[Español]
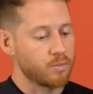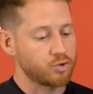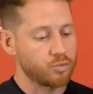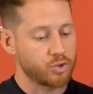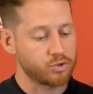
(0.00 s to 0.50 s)

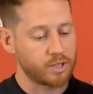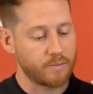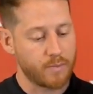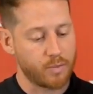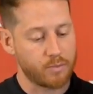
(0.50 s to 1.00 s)
Por supuesto
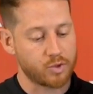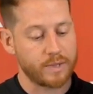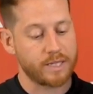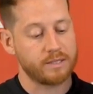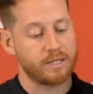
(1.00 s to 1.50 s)
también podemos
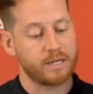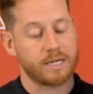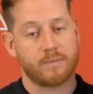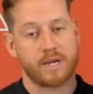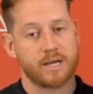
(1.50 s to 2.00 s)
ver que tiene
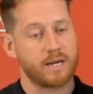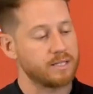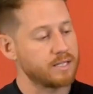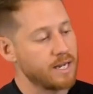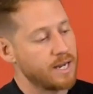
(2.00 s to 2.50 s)

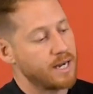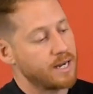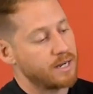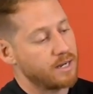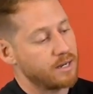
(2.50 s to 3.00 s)
cremalleras
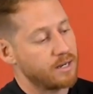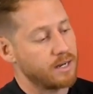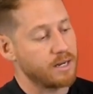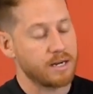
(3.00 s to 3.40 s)
en,